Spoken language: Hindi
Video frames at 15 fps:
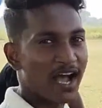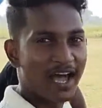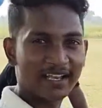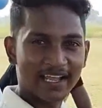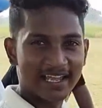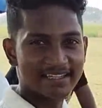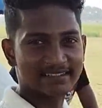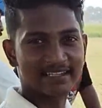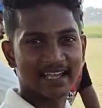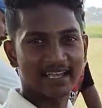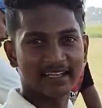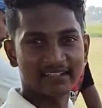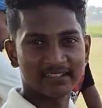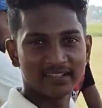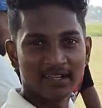खाना ऐसा
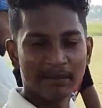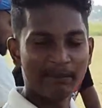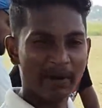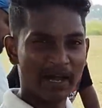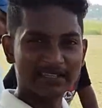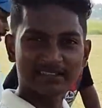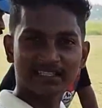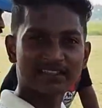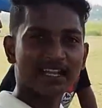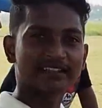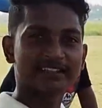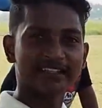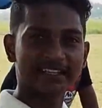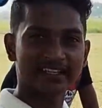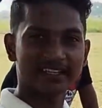है पाँच हजार
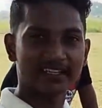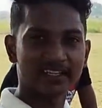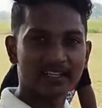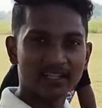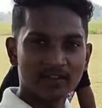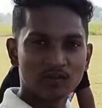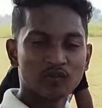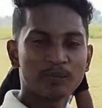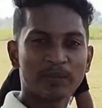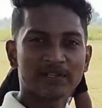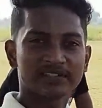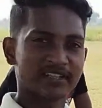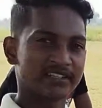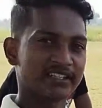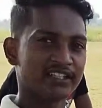दिए हैं
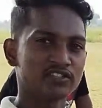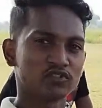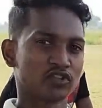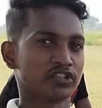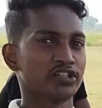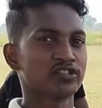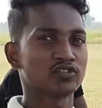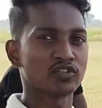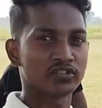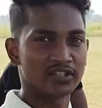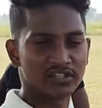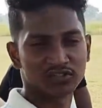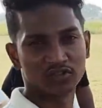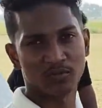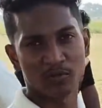ऊपर से तीन सौ तीन सौ
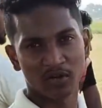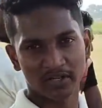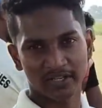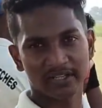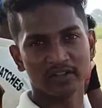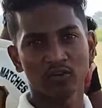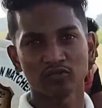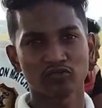तीन सौ बोल के नौ